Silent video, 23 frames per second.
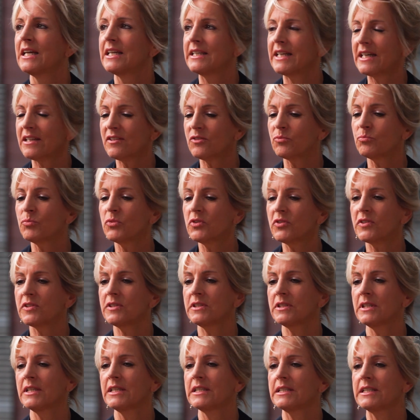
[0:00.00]
das
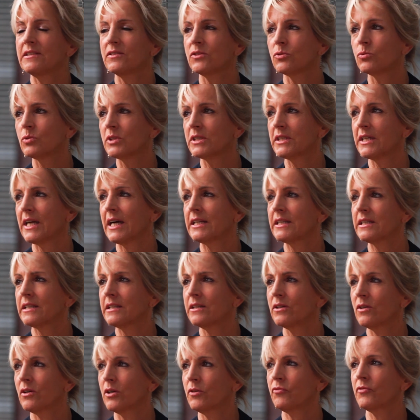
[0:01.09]
müssen die
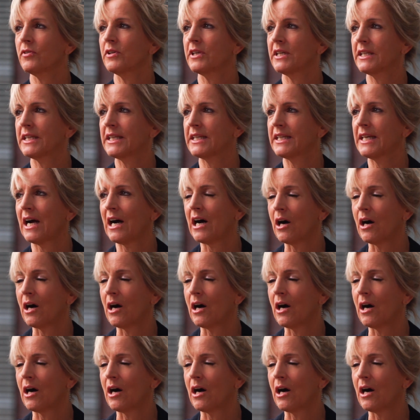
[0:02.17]
sogenannten öffentlichen